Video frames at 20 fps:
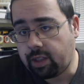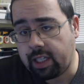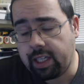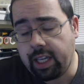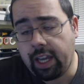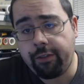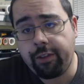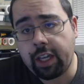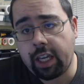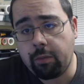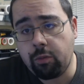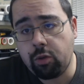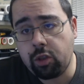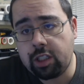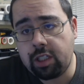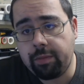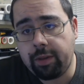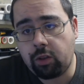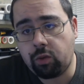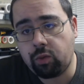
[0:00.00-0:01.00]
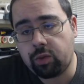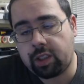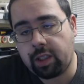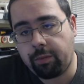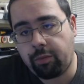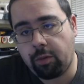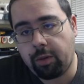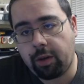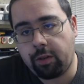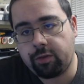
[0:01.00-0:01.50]
Et avec un multimètre, tout
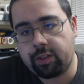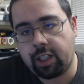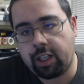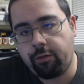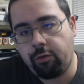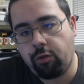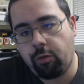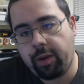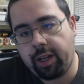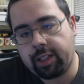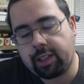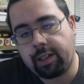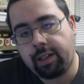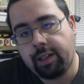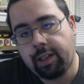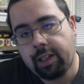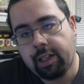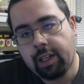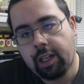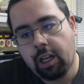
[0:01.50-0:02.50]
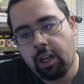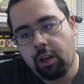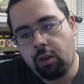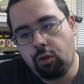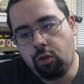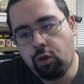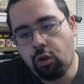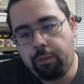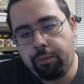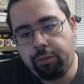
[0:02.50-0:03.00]
simplement, vous allez vous mettre
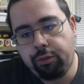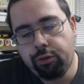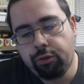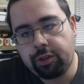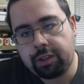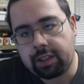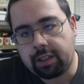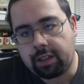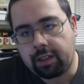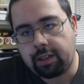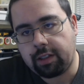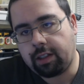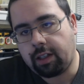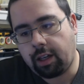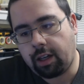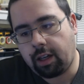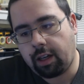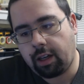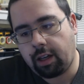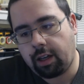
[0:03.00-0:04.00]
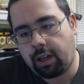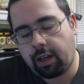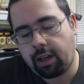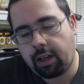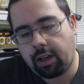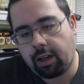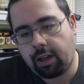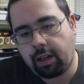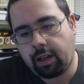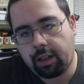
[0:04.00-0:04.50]
le plus
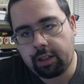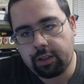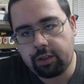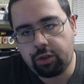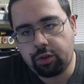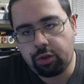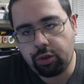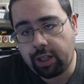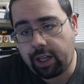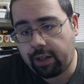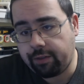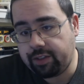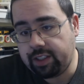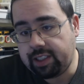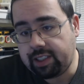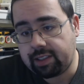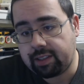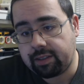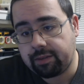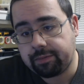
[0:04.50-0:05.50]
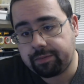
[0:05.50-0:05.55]
euh, sur la vis